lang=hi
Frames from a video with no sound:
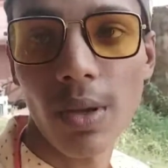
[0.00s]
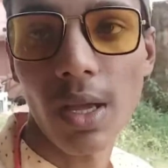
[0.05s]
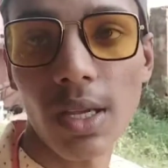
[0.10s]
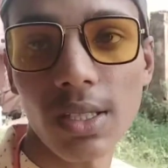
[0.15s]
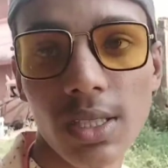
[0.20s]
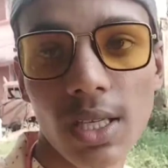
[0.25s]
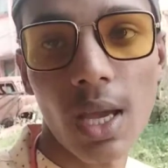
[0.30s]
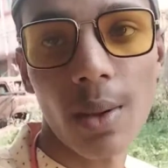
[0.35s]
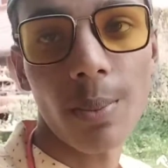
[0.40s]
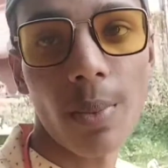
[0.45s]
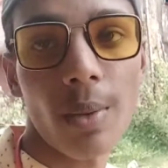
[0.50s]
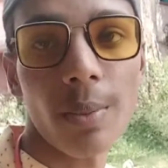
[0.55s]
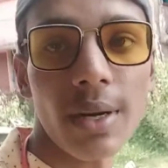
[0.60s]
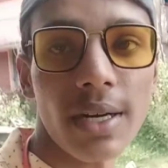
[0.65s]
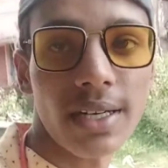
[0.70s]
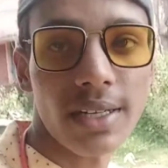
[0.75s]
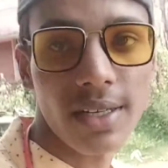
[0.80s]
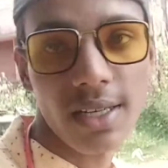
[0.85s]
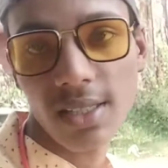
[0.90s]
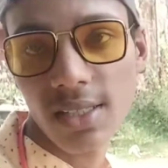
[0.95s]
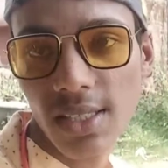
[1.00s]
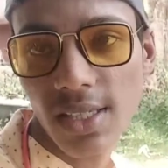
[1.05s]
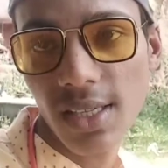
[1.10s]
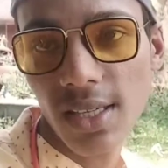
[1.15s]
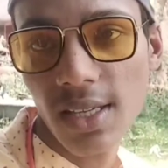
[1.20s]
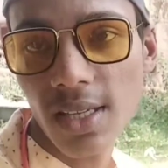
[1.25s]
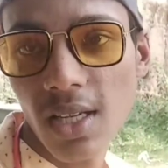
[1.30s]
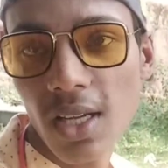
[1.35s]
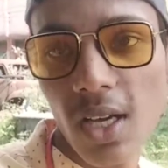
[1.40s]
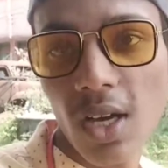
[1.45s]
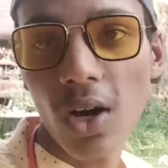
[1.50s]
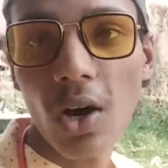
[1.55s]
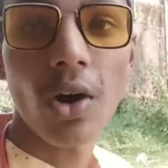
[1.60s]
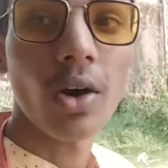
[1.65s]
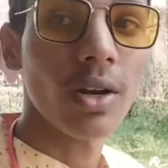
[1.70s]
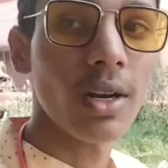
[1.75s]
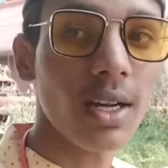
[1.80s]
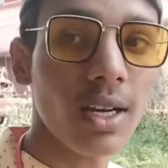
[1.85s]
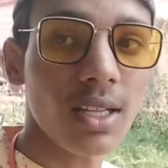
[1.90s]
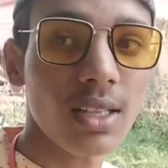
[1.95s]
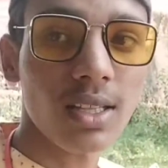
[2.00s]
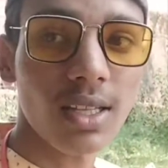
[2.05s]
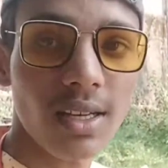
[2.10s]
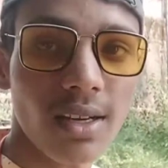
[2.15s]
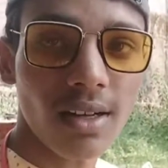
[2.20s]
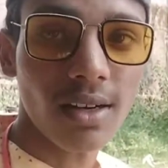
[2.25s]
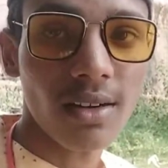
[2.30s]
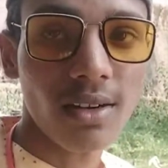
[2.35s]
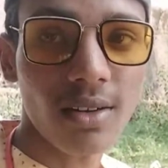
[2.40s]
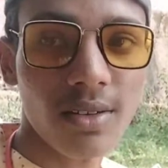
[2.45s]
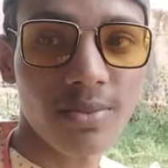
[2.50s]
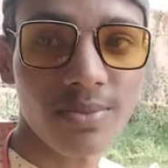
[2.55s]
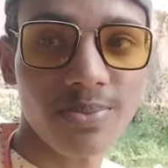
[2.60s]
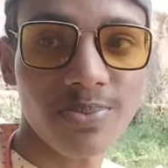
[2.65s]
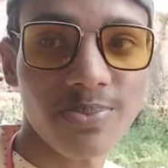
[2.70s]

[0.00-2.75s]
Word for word: पैसा पेमेंट करते हैं और निकलते हैं घर